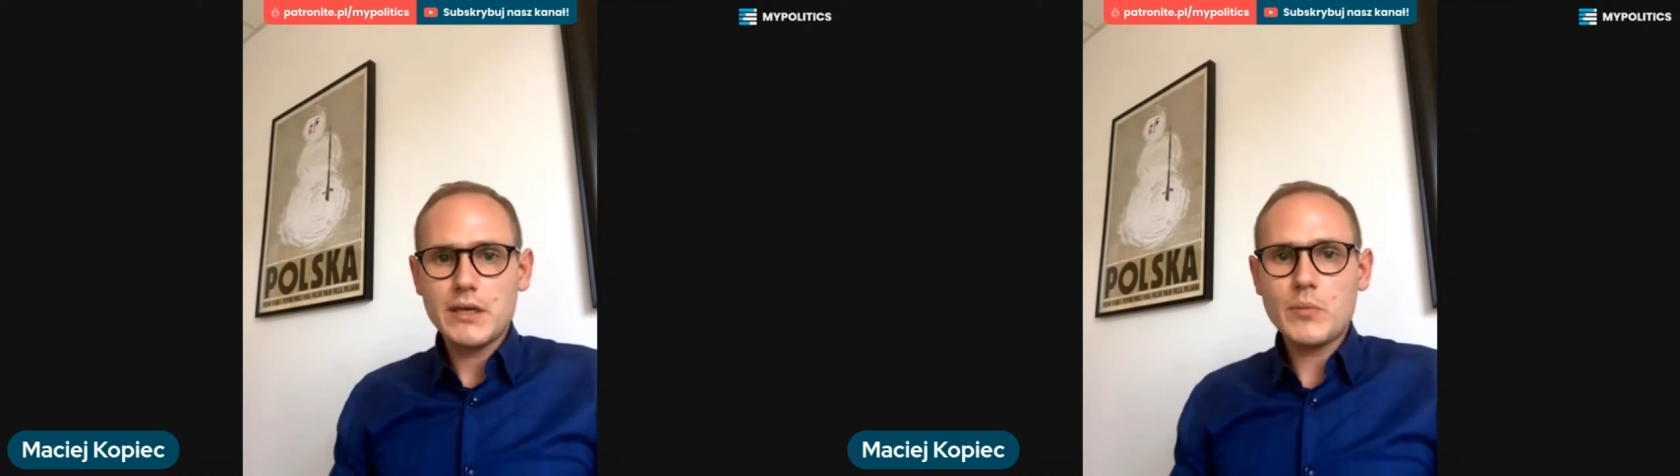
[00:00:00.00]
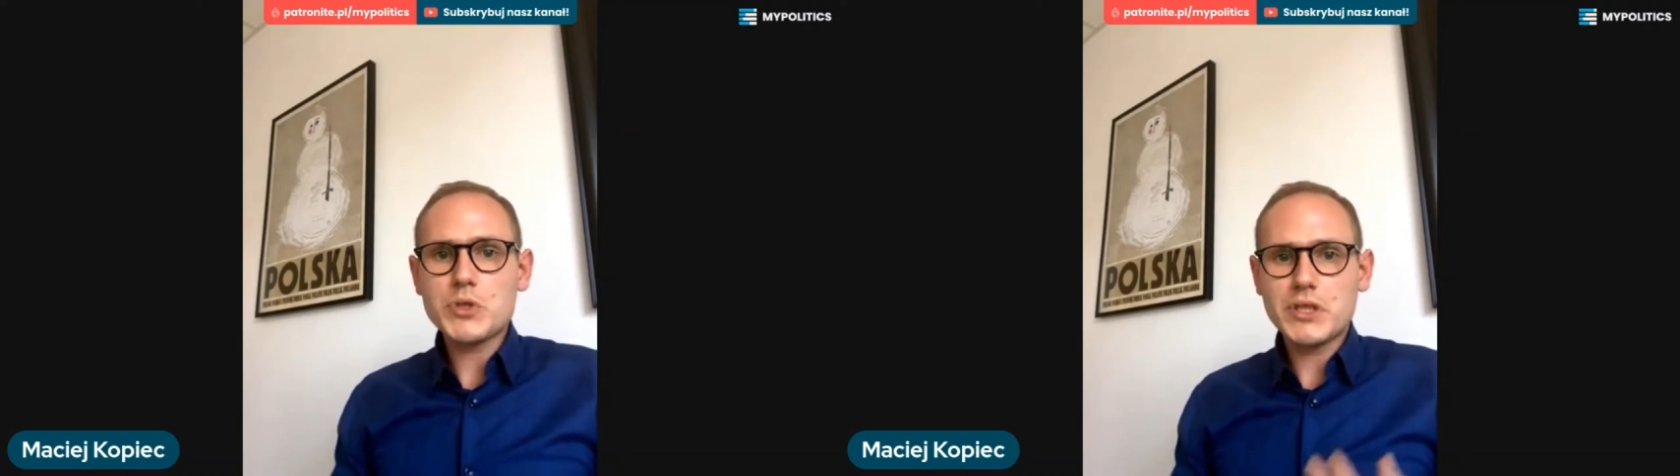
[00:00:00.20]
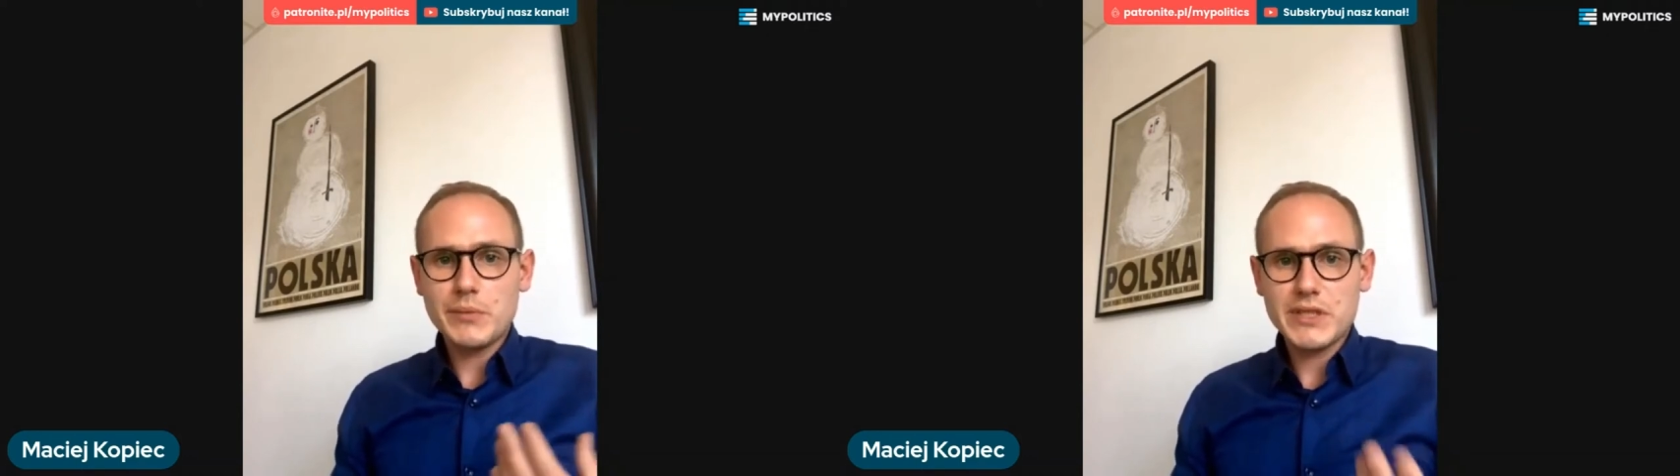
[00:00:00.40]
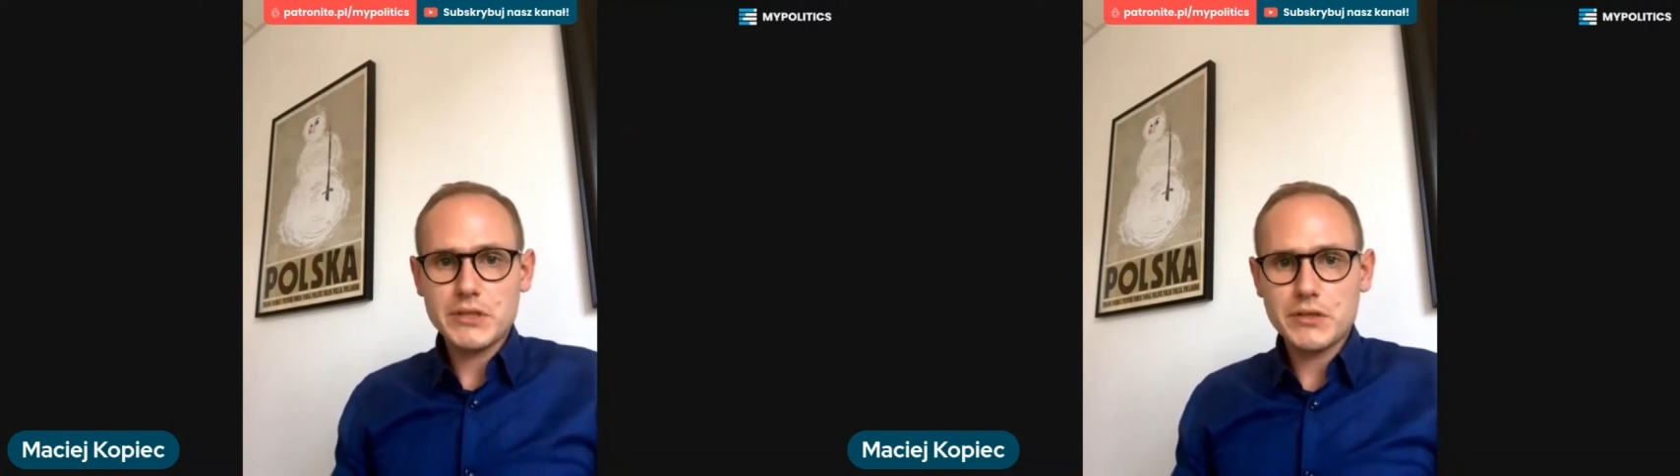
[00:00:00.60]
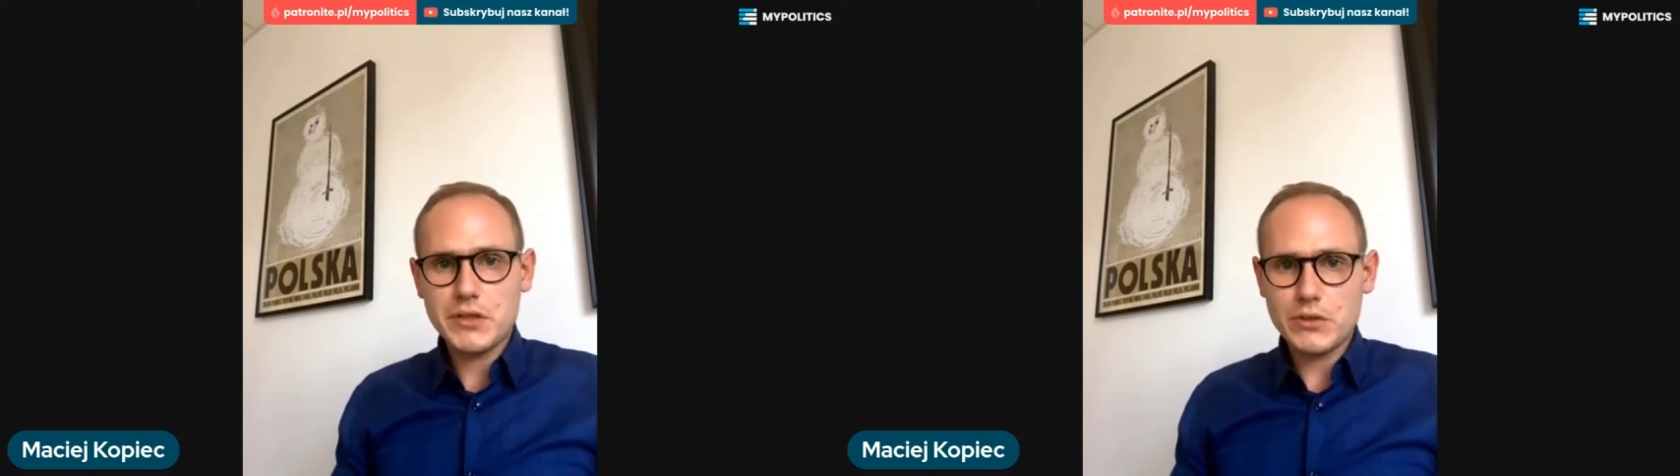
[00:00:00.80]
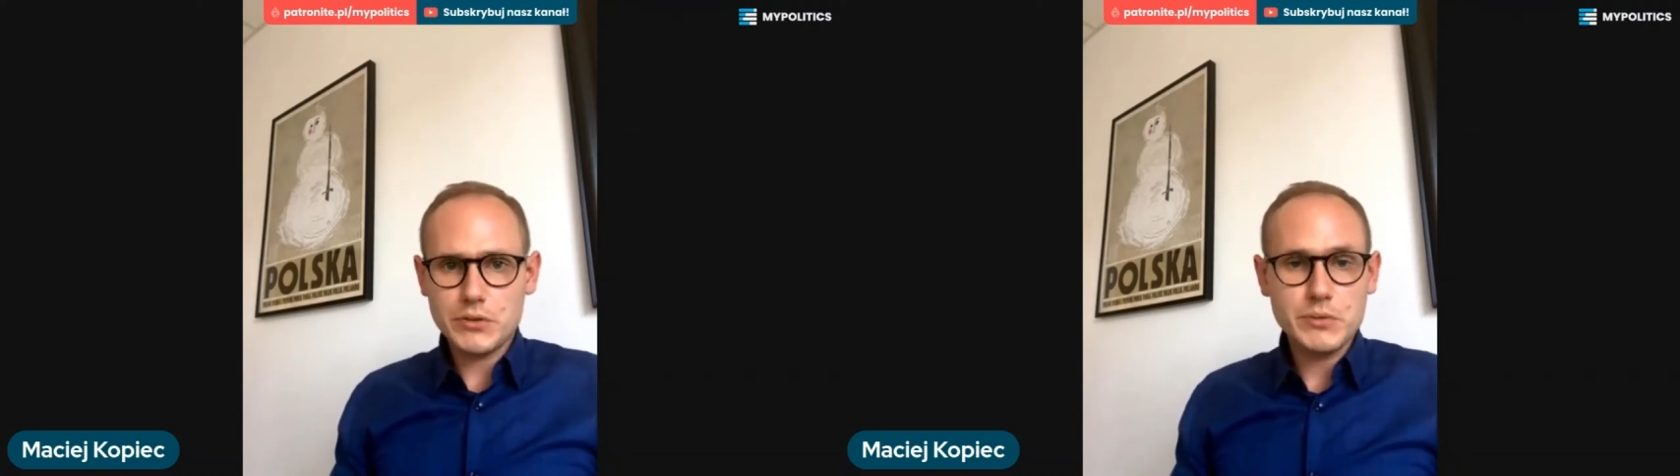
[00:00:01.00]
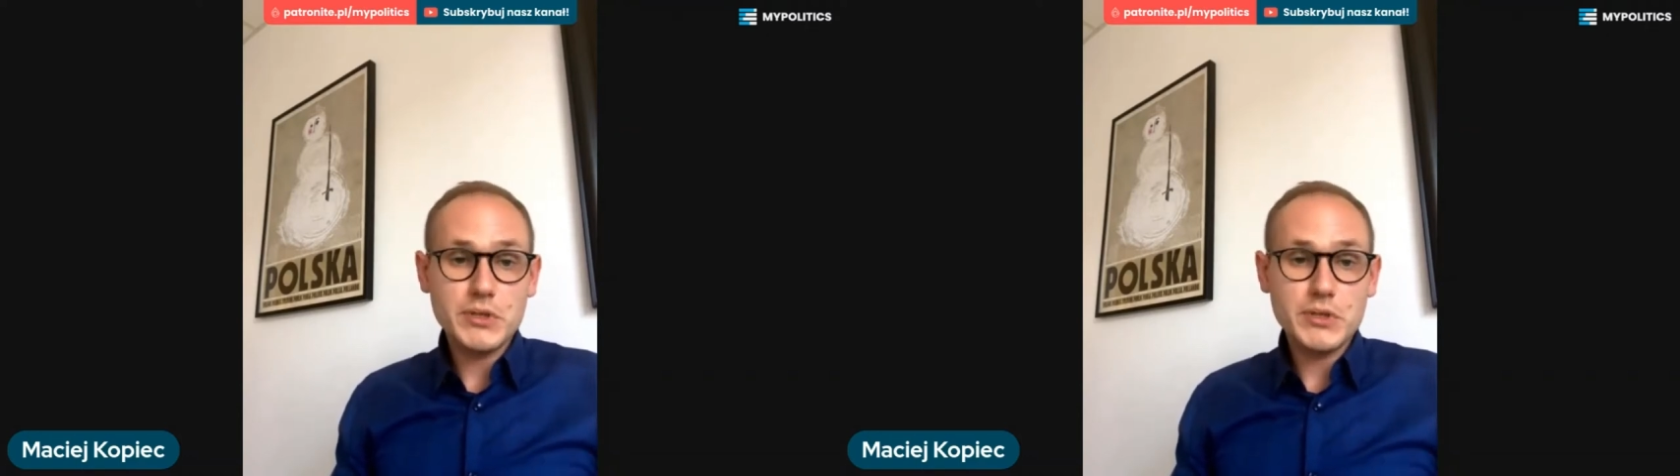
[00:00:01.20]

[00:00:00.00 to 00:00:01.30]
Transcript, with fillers: może tej maseczki nie nosić,